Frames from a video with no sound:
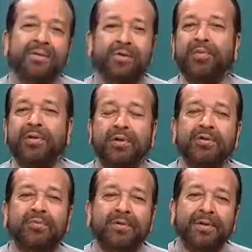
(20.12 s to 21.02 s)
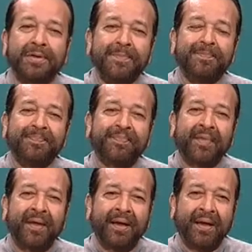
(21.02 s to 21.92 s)
প্রিয় দর্শক মণ্ডলী
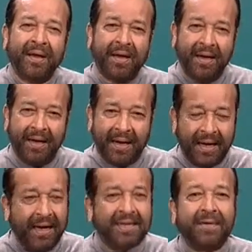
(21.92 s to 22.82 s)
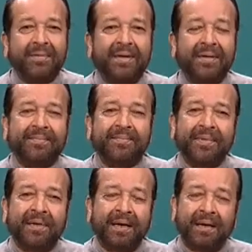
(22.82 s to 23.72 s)
আজ আমরা
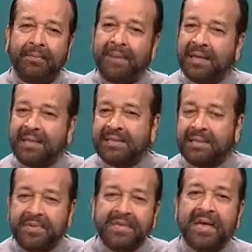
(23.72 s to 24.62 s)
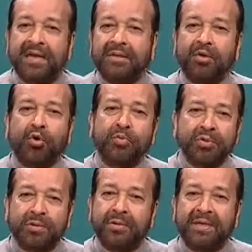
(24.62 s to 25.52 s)
বাংলাদেশের বিশাল একটা
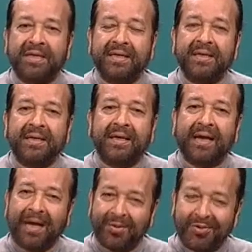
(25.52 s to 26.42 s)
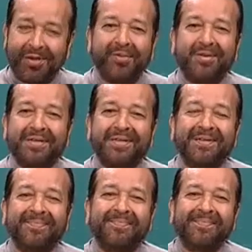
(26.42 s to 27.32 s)
কর্মযোগ্য নিয়ে আলোচনায় বসেছি
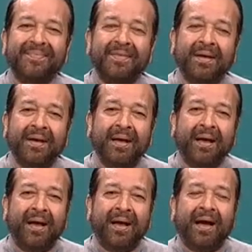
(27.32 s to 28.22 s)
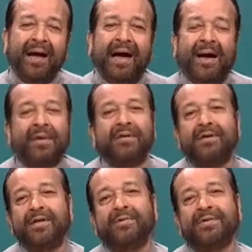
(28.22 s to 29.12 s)
আমার
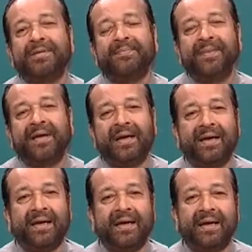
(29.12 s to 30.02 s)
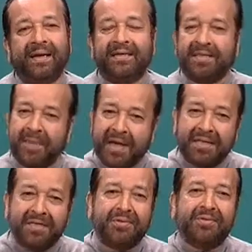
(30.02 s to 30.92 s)
ধারণা মতে এটার যে
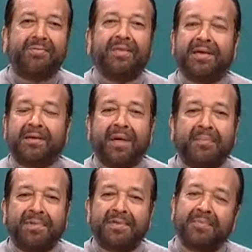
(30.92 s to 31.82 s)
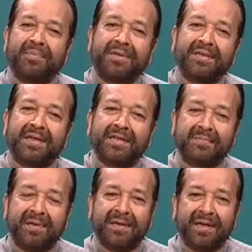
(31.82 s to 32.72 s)
ম্যাগনিচিউড বা এটার ব্যাপ্তি সম্পর্কে জানতে
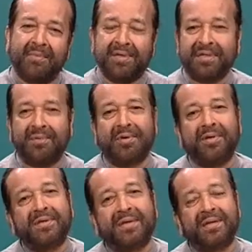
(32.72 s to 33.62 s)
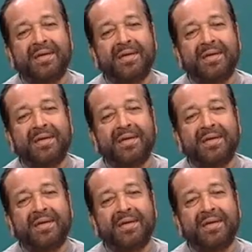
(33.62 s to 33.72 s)
পেরে আমার যেটা মনে হয়েছে